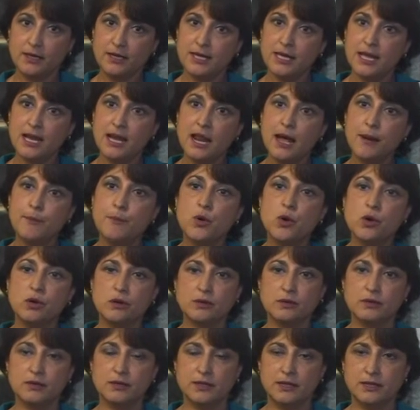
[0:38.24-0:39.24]
Y el
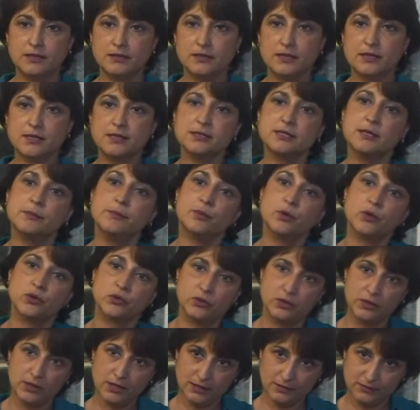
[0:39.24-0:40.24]
amor es
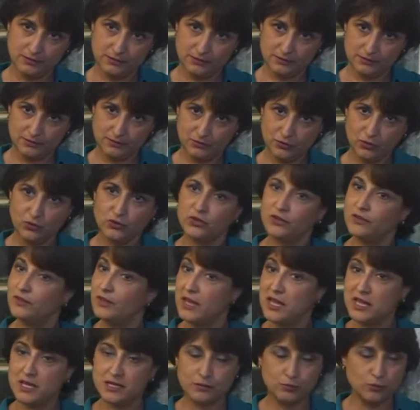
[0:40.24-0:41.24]
reciprocidad.
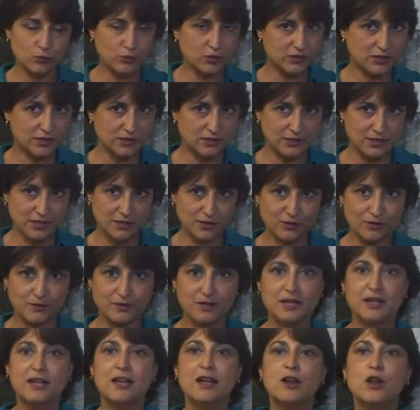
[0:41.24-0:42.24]
Entonces es muy sencillo.
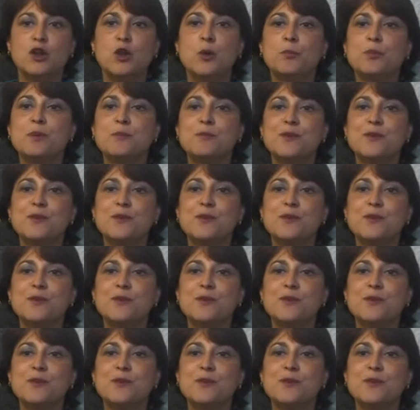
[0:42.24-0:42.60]
Lo